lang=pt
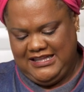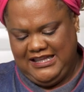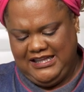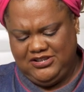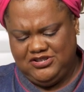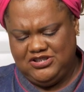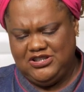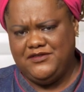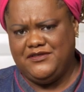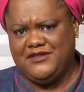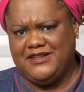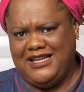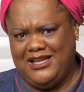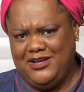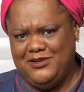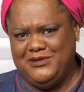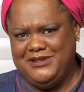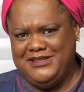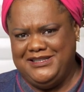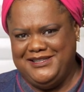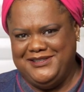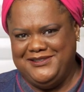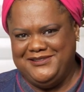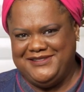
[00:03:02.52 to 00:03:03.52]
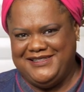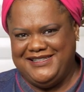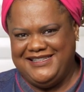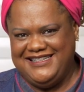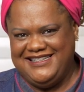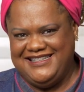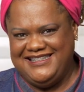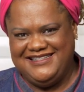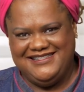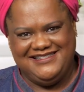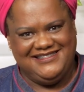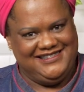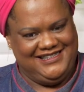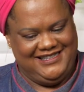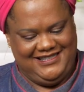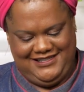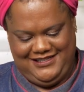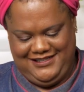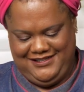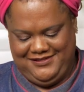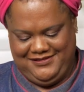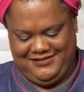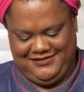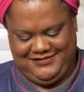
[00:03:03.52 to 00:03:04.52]
tem dia de ficar ruim não, né?
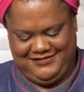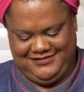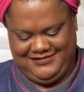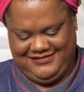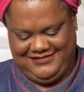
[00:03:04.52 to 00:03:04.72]
Tem não.